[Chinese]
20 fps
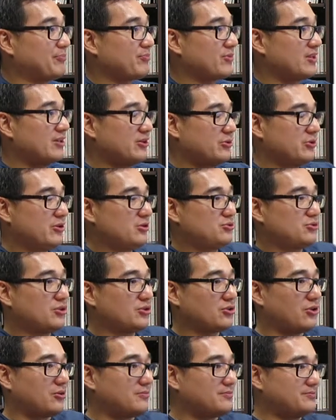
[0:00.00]
嗯、因为
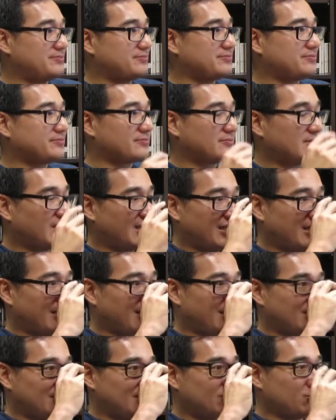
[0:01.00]
楦头，
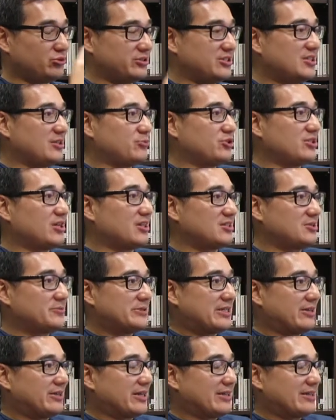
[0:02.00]
呃，主持人不知道知不知
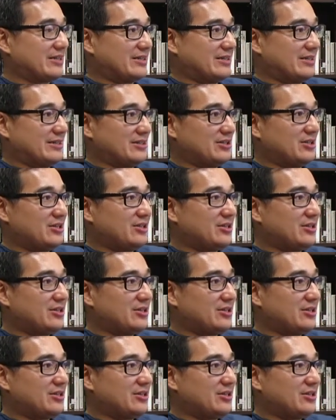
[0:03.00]
道那个